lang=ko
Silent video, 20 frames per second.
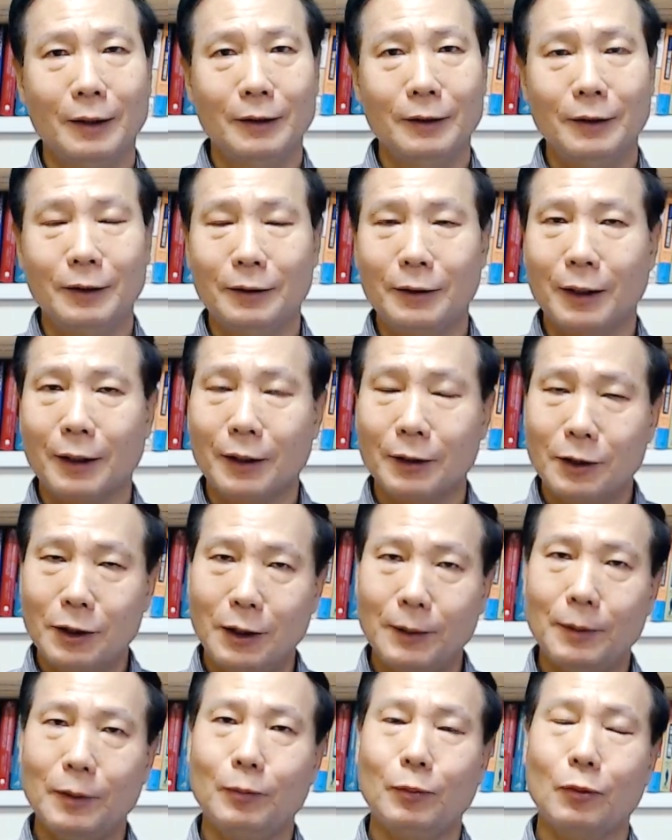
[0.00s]
이 내가
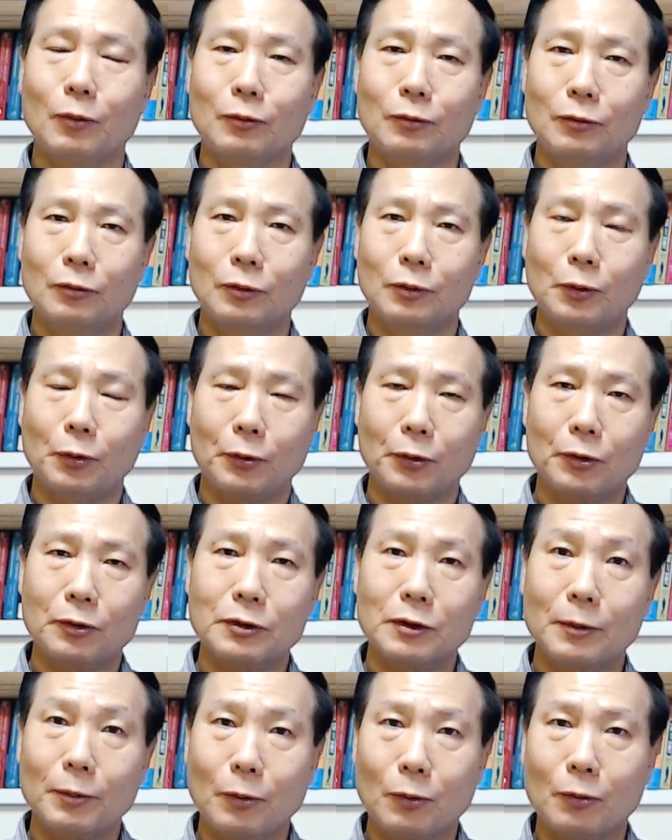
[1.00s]
TV 보고
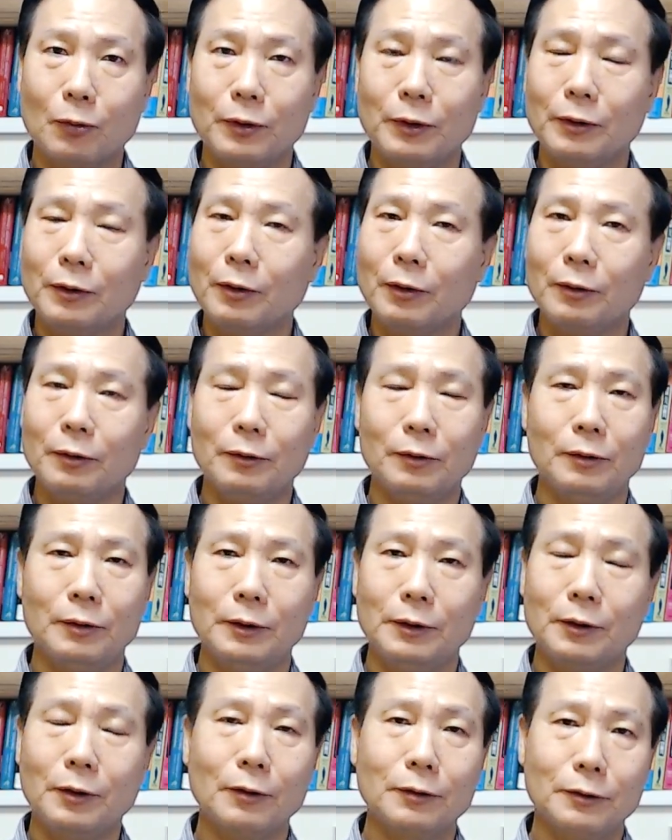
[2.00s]
동영상 보고 이걸,
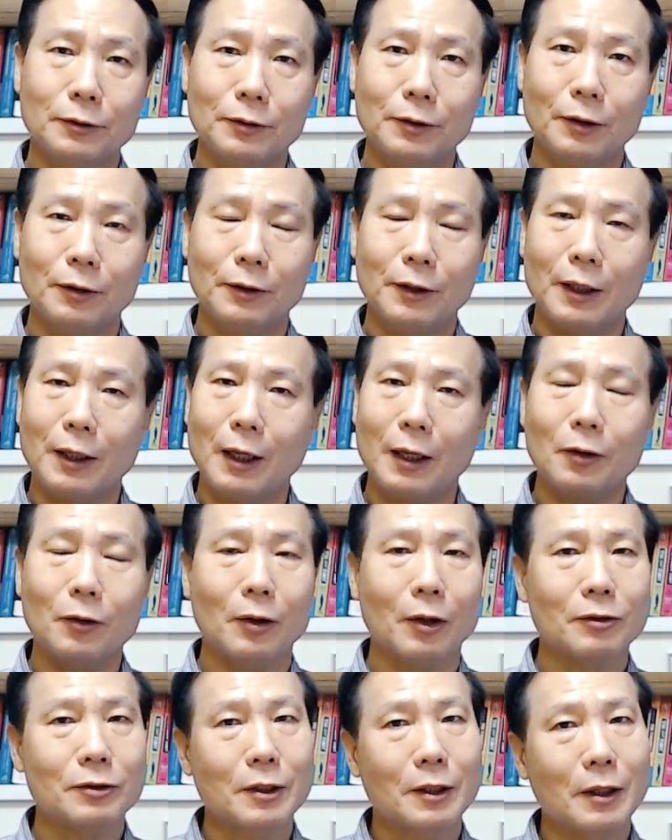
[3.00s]
이거는요, 내가 한
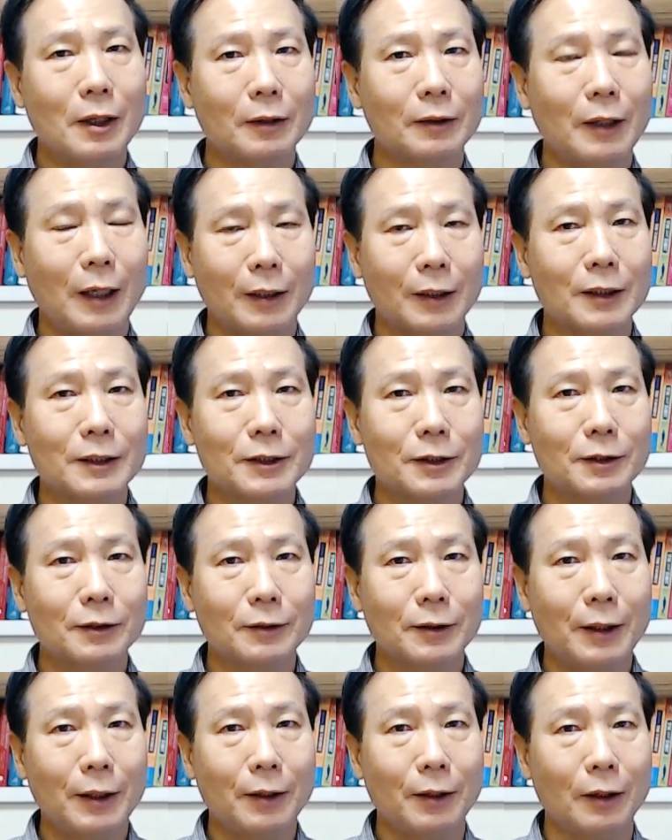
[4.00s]
거라고 생각을 안
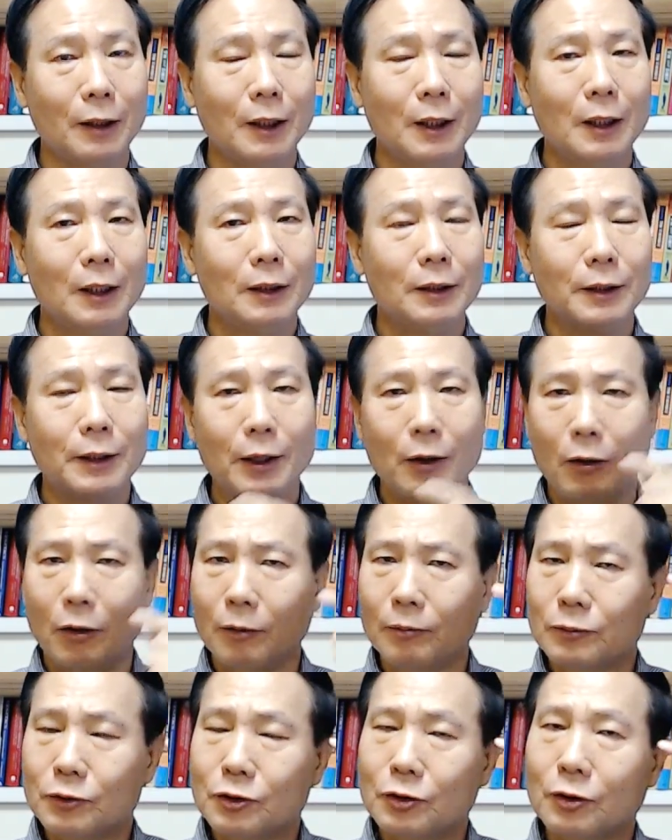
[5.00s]
하시는데요. 이게
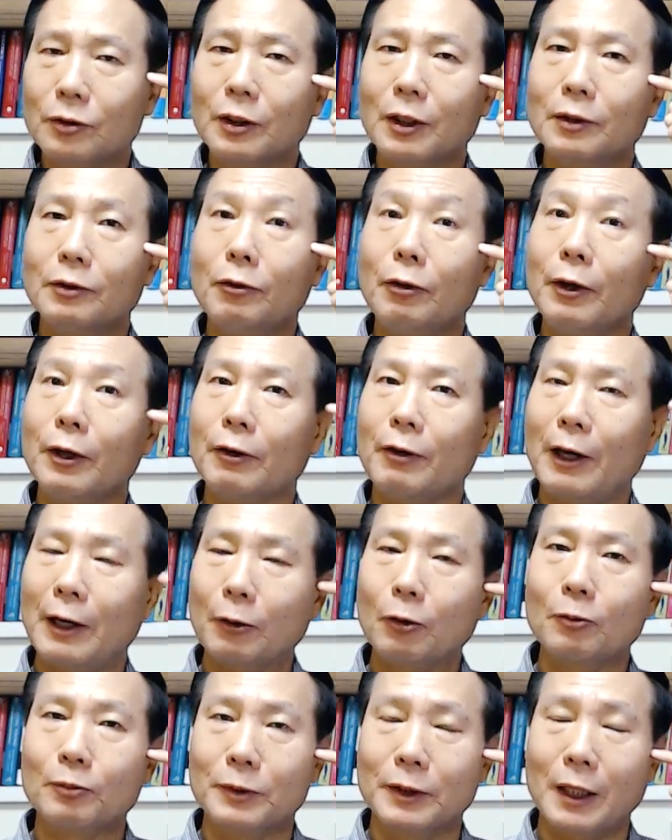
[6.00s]
엄청난 뇌의
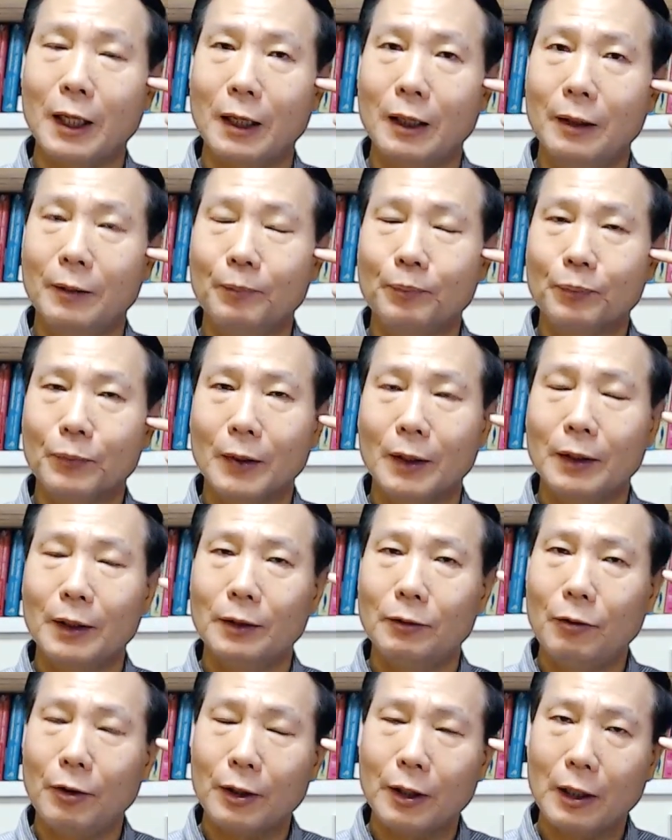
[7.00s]
과로입니다.
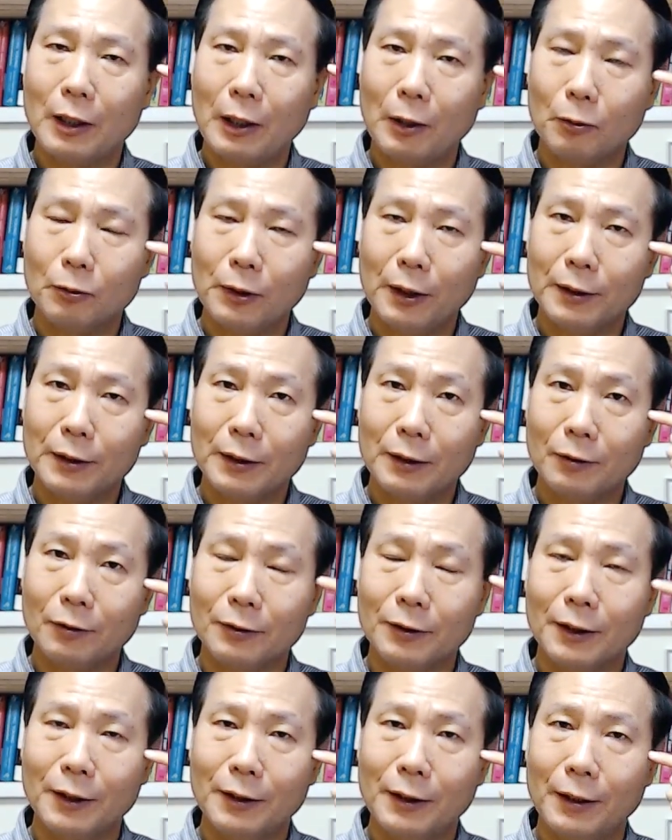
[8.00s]
이 뇌가 가로되니까
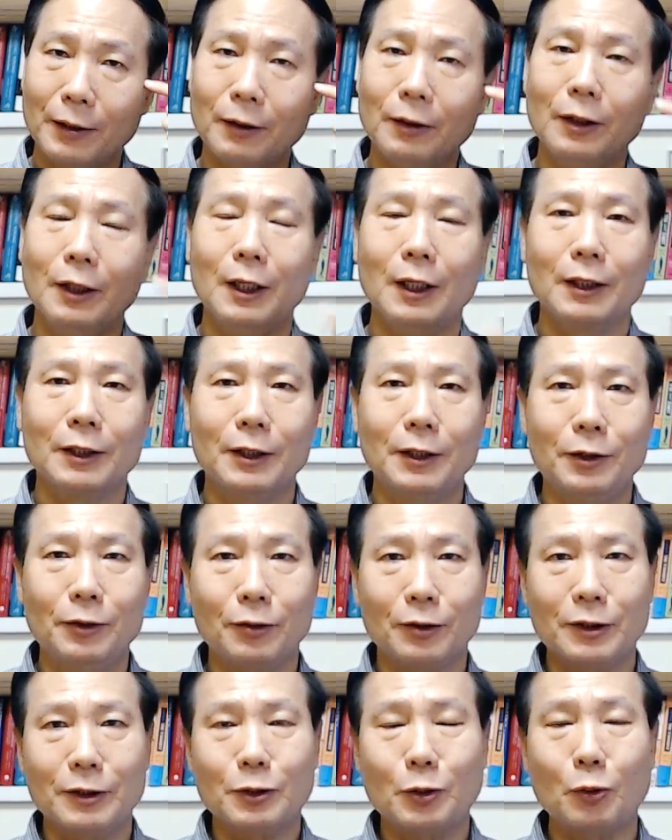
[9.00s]
어떻게 돼요?
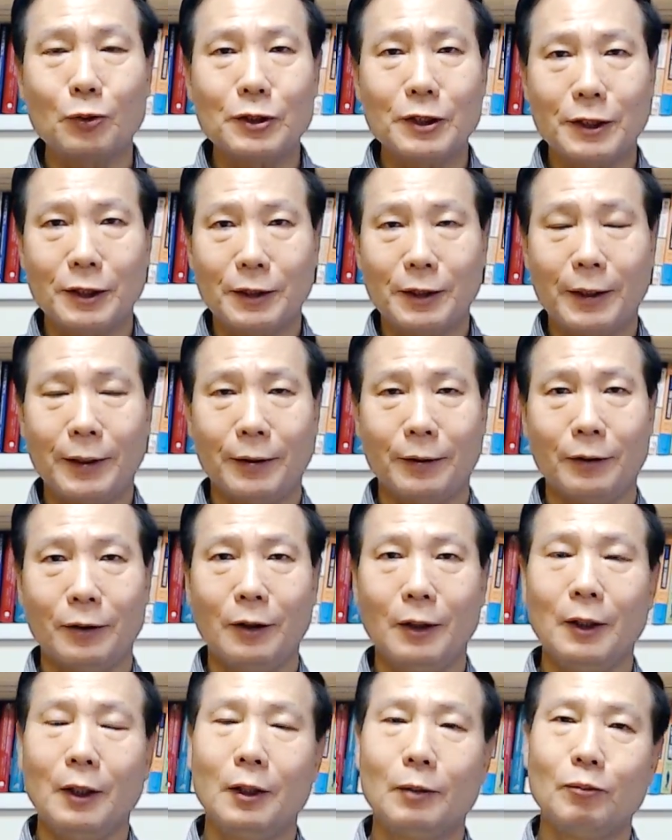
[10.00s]
기력이 소진이 돼요.
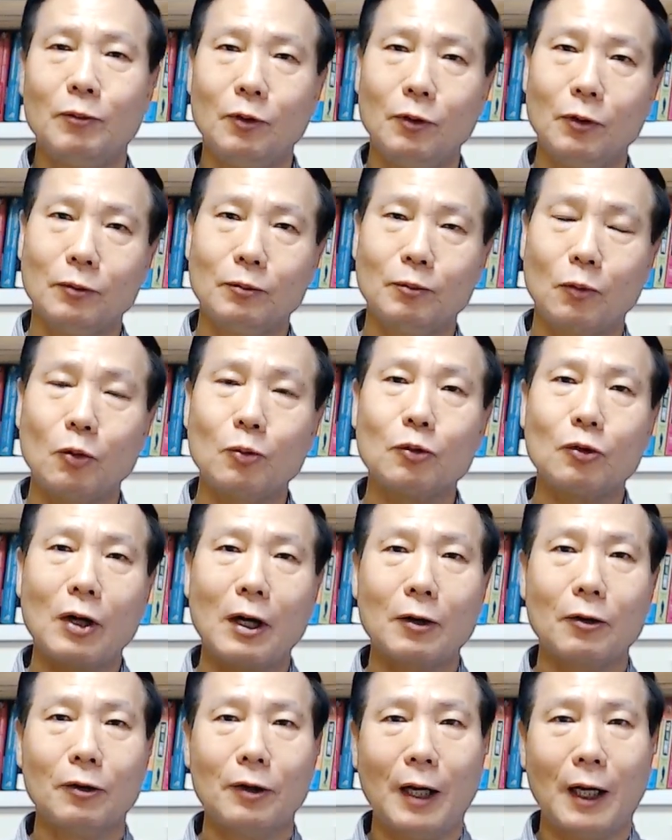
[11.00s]
물론 몸으로
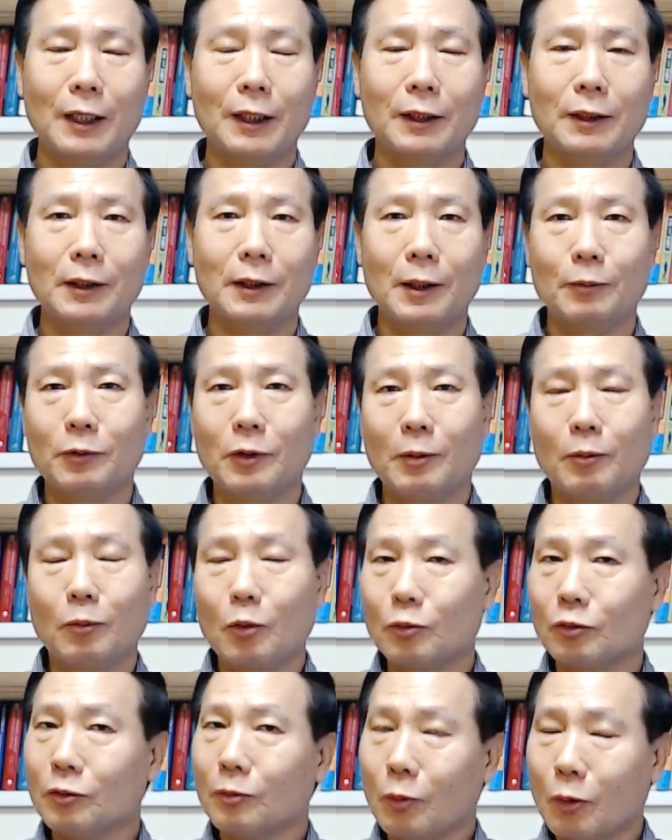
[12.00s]
한 건 아니기 때문에
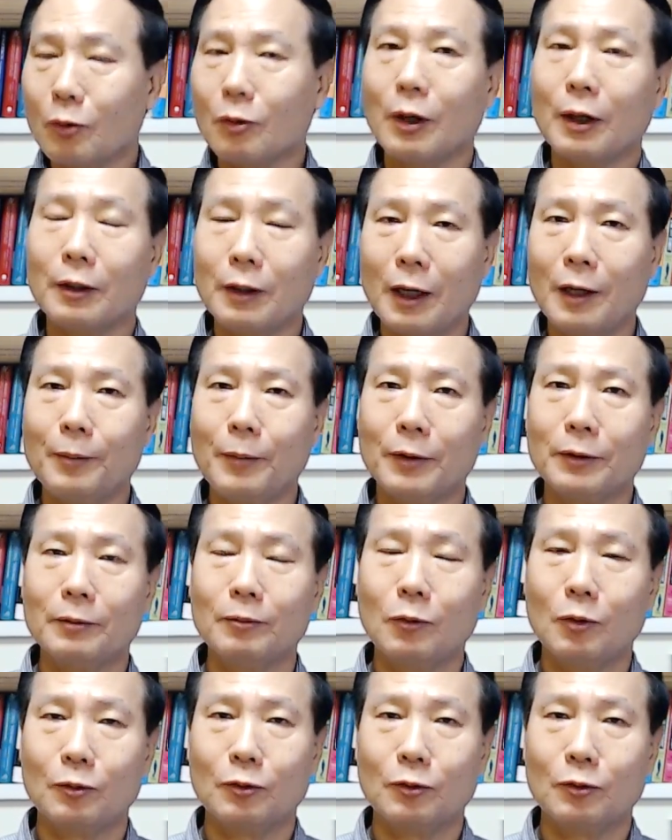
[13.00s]
몸으로 뭔가를 하면은